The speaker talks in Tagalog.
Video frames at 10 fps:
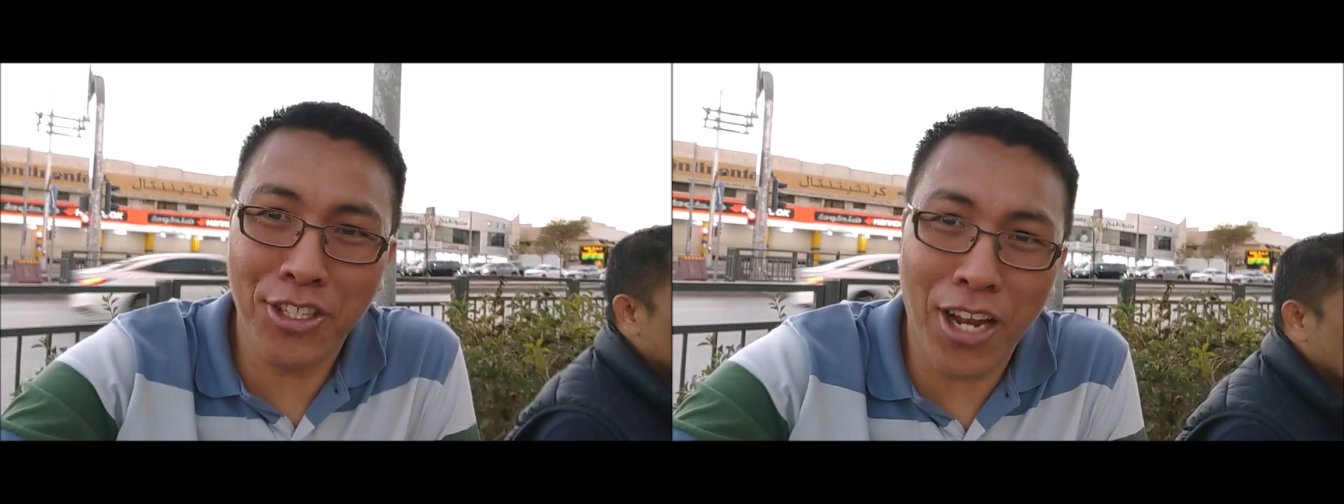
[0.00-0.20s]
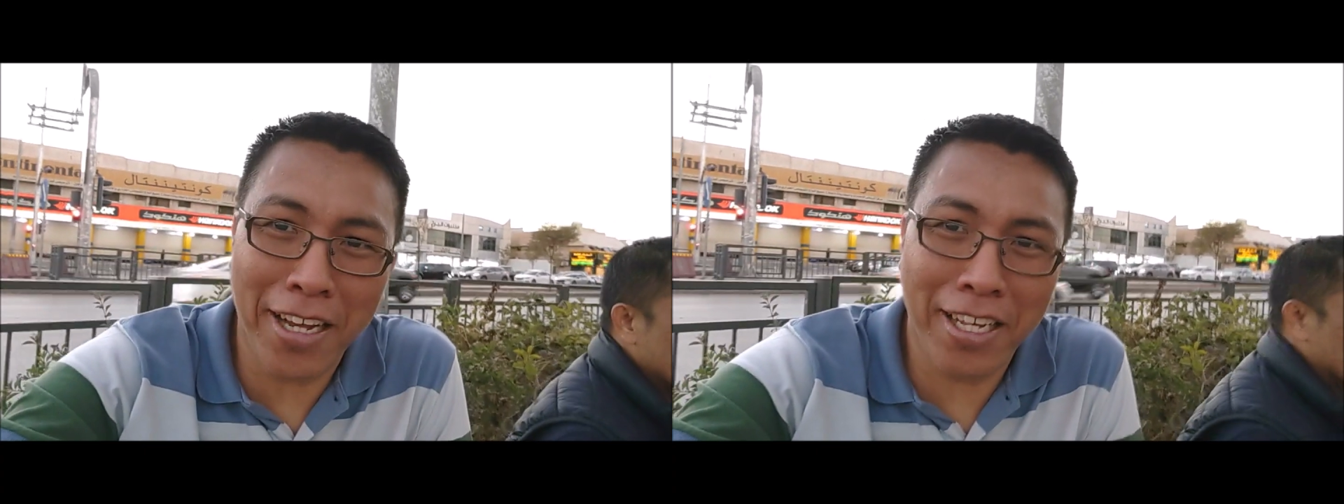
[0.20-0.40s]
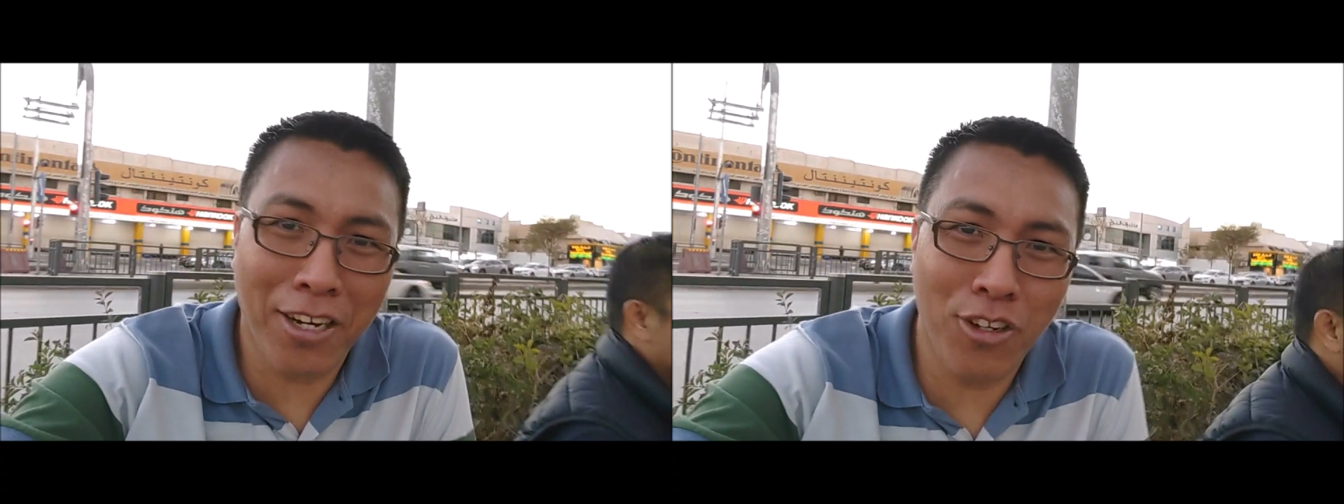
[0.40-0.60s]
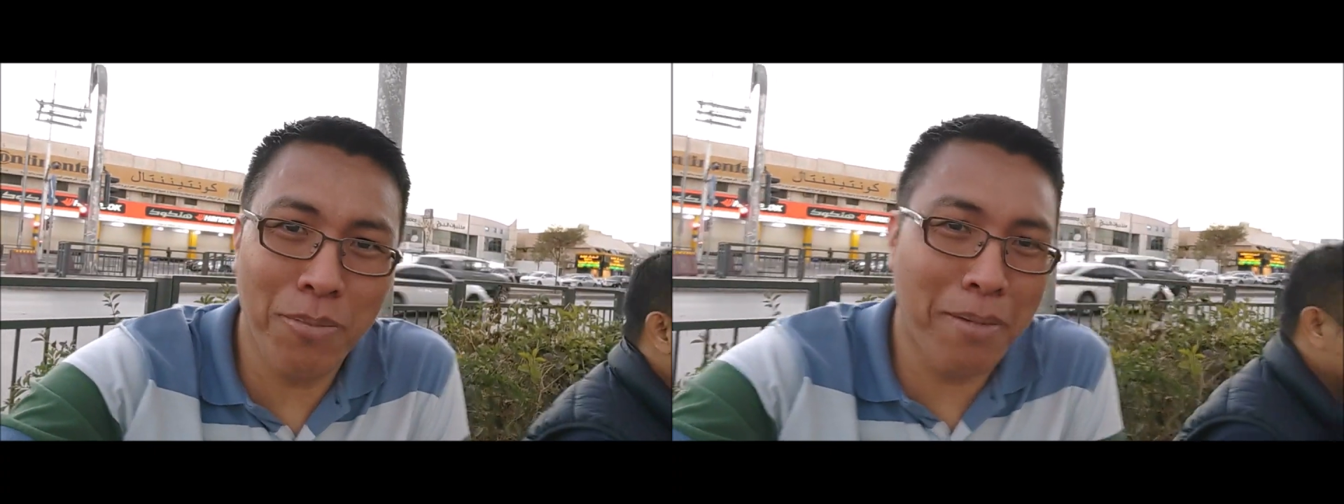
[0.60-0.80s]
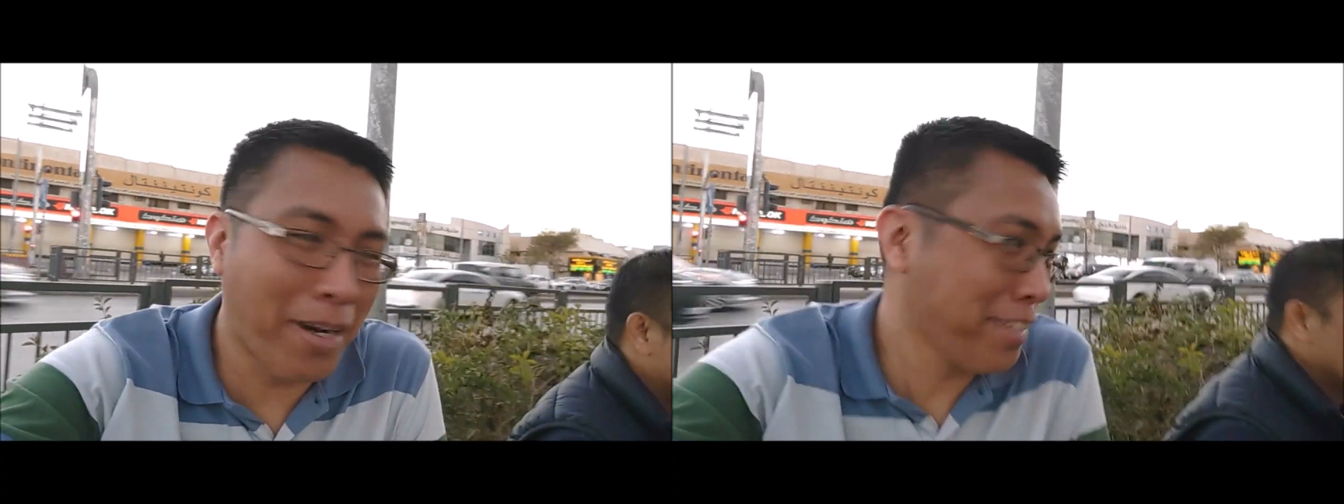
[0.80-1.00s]
gusto lagi ako
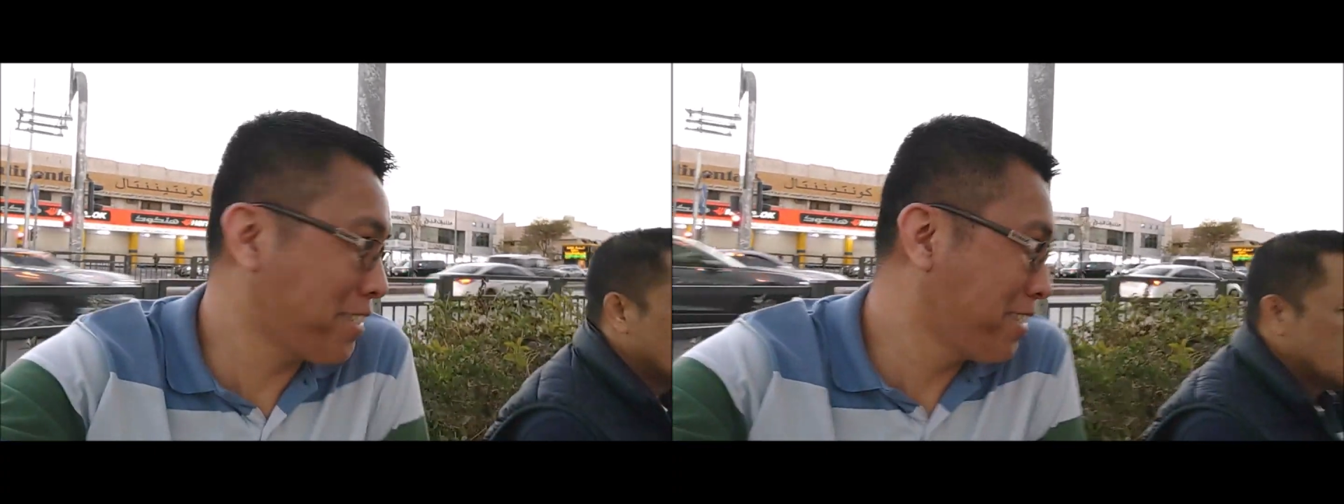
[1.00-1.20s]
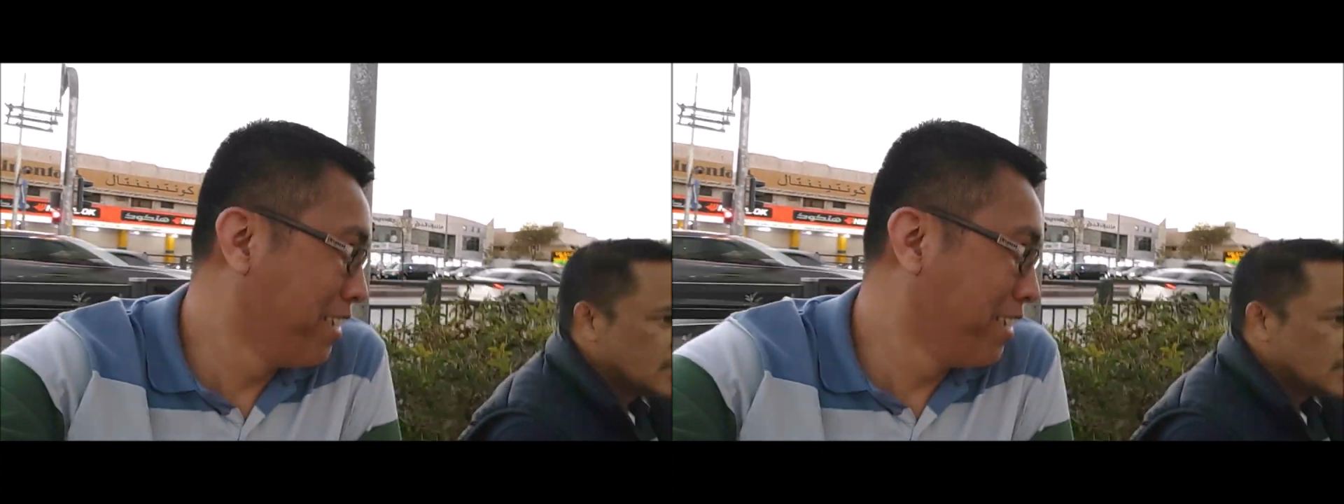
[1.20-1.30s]
lumabas.